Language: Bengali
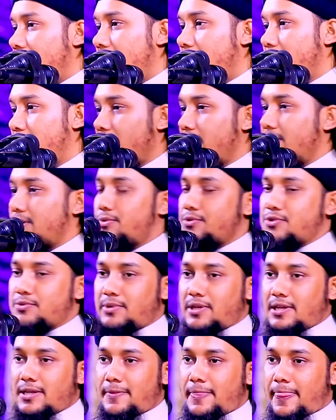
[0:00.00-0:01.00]
বলেন
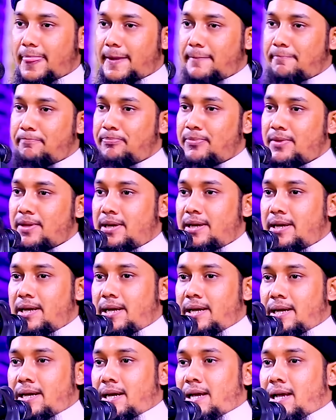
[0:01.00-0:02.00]
নাউজবিল্লা
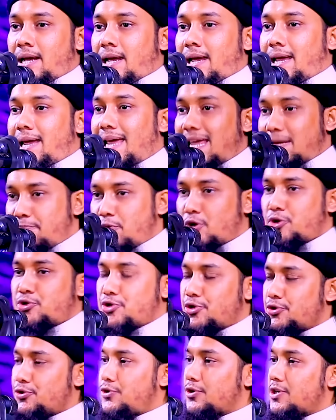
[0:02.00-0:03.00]
এই
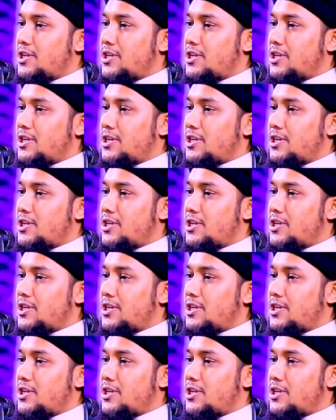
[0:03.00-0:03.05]
পর্যন্ত